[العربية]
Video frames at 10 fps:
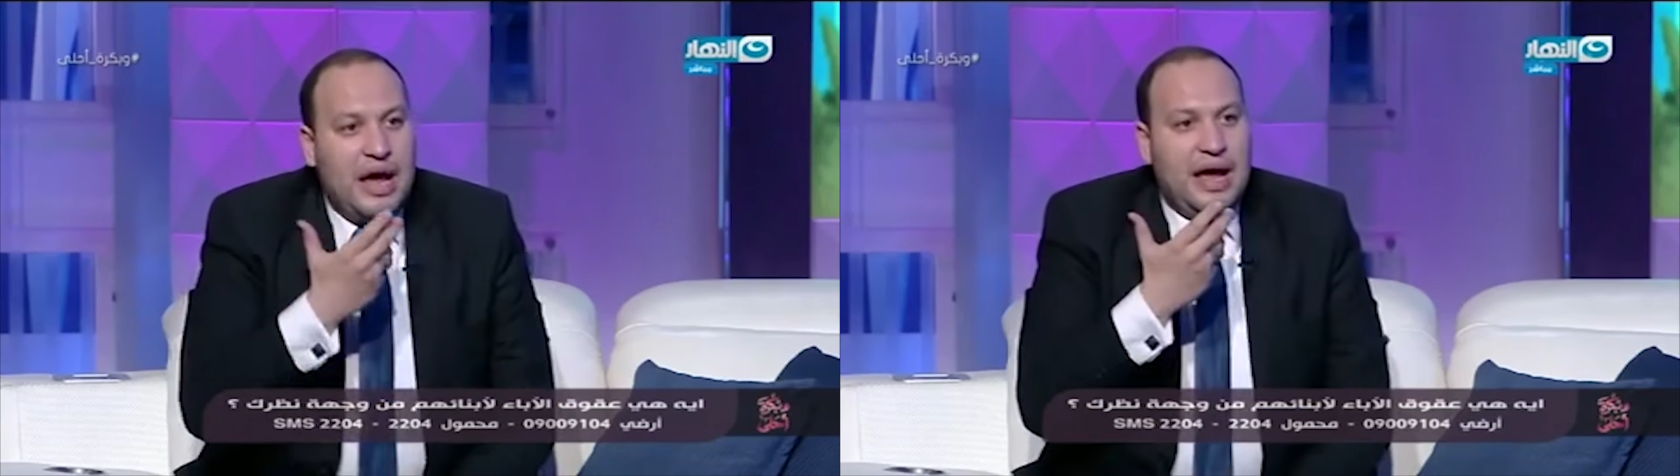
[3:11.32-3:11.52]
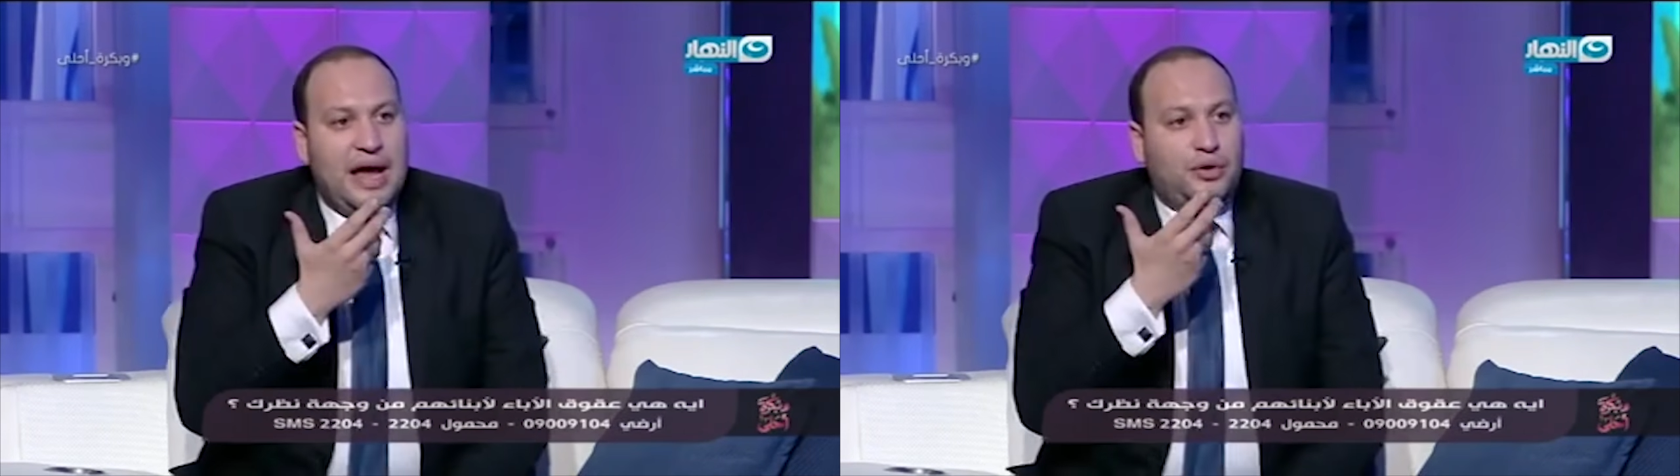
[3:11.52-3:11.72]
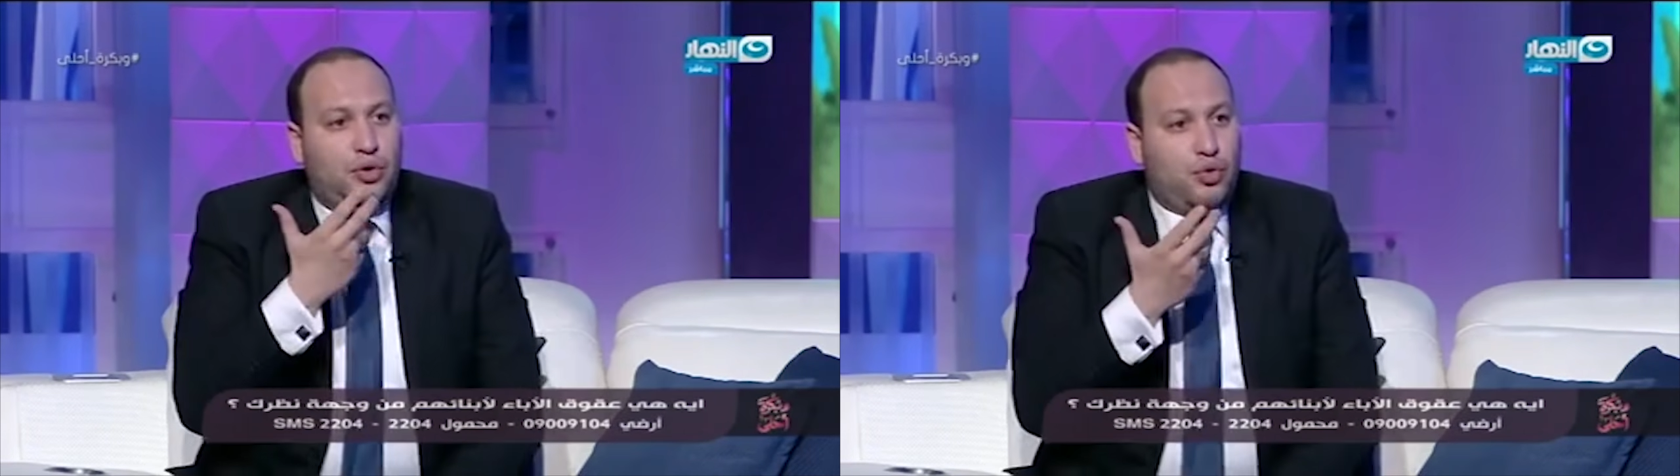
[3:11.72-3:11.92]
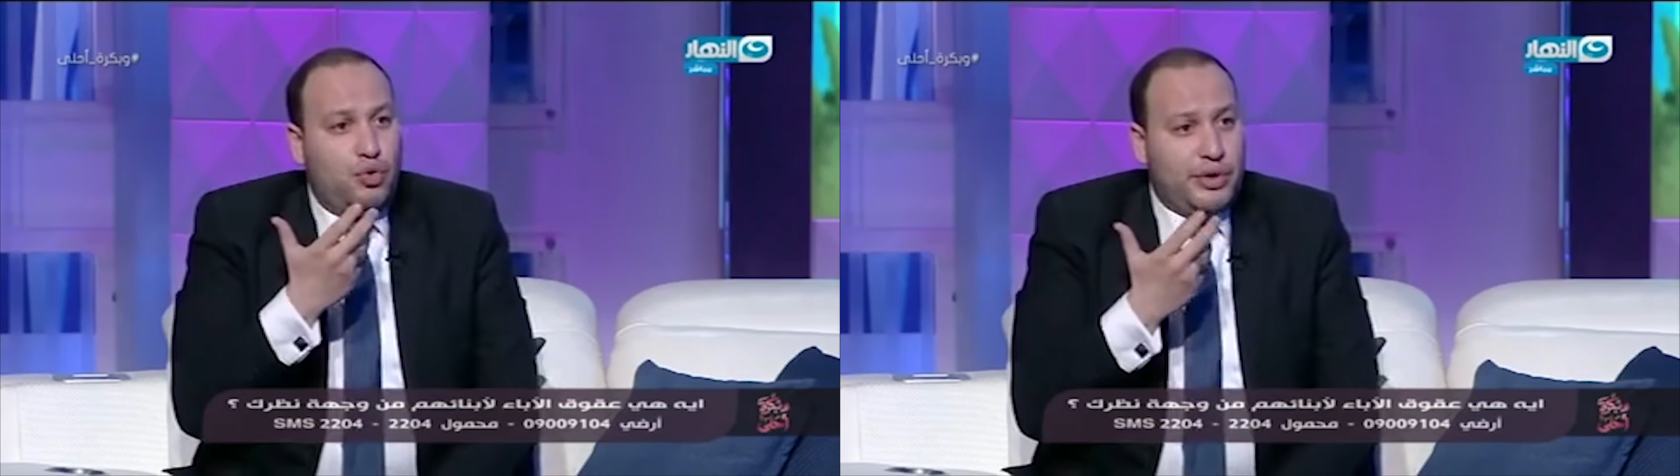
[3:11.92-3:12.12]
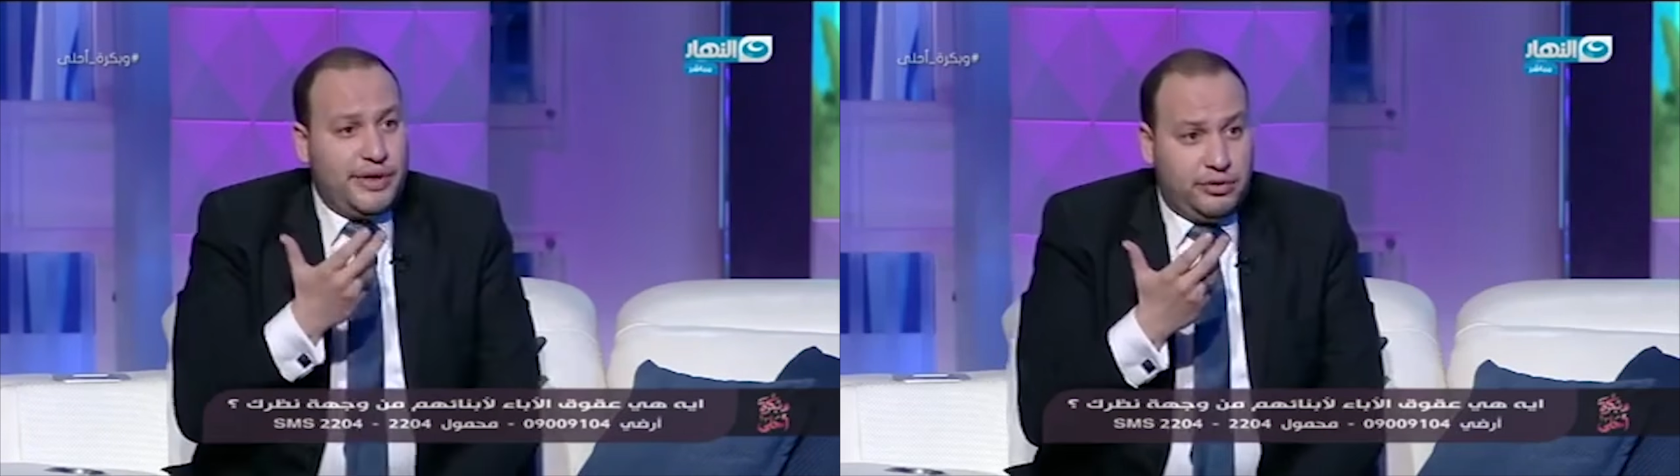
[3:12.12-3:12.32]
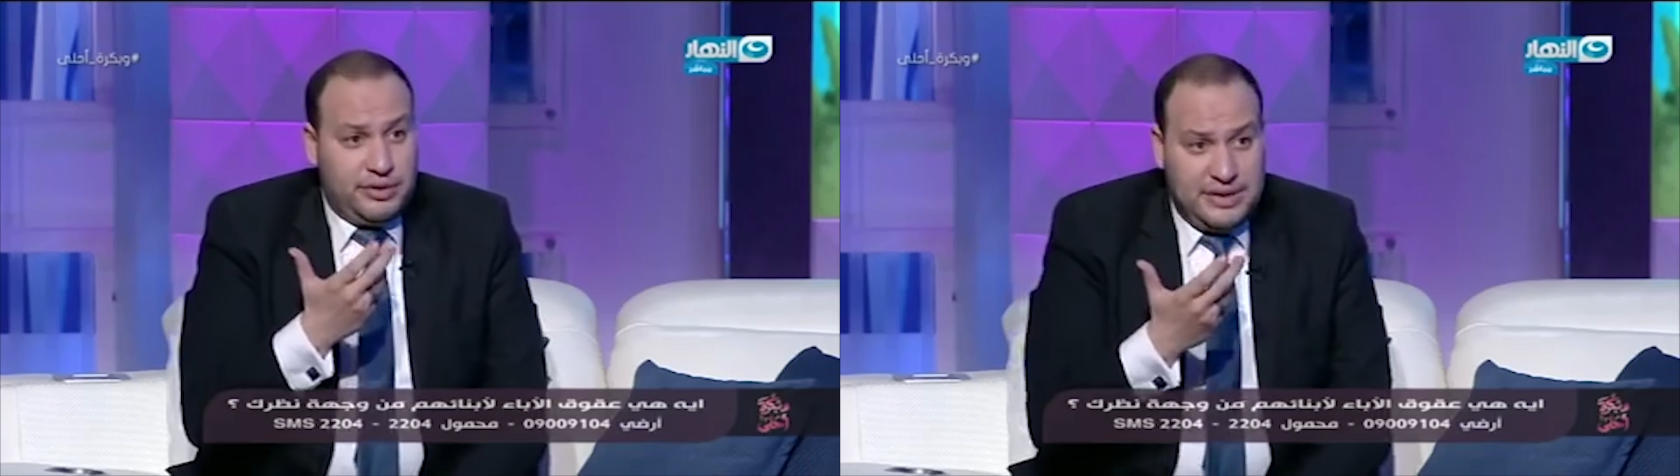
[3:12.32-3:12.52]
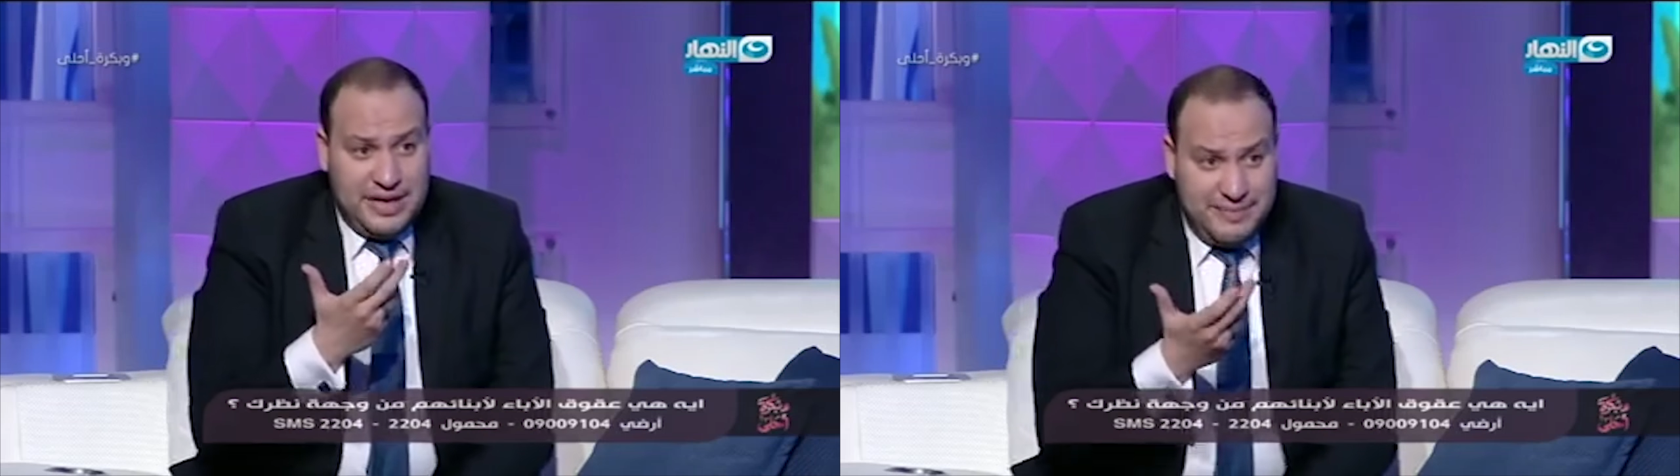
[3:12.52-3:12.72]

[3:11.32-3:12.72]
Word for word: العقوق يا استاذه